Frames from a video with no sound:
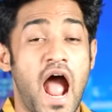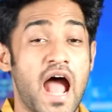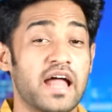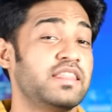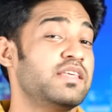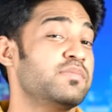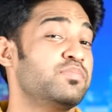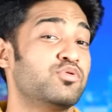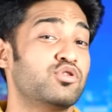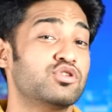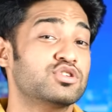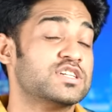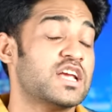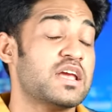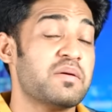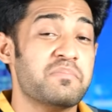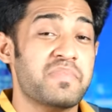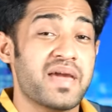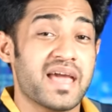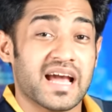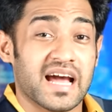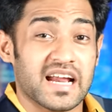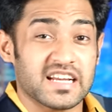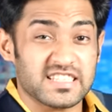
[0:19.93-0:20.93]
आदि पुरुष के
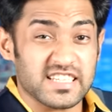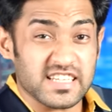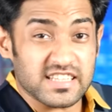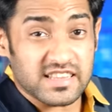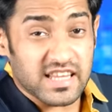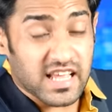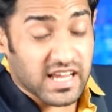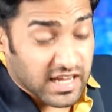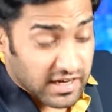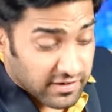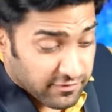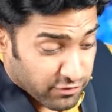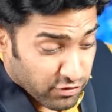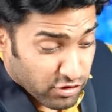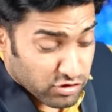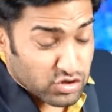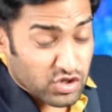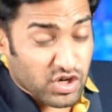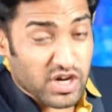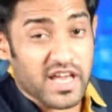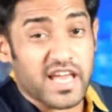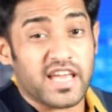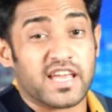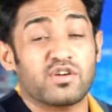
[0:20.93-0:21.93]
मेकर जी इतने
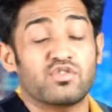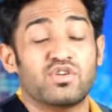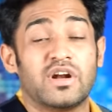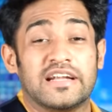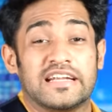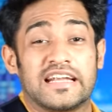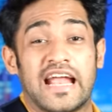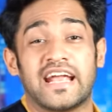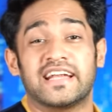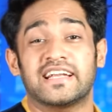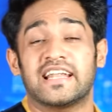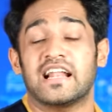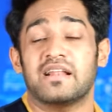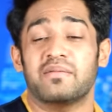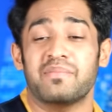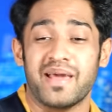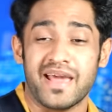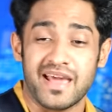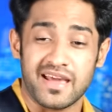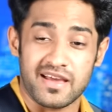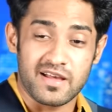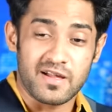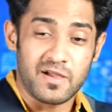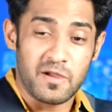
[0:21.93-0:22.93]
कंफ्यूज हो गए कि उन्हें टाइटल
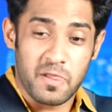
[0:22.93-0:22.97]
में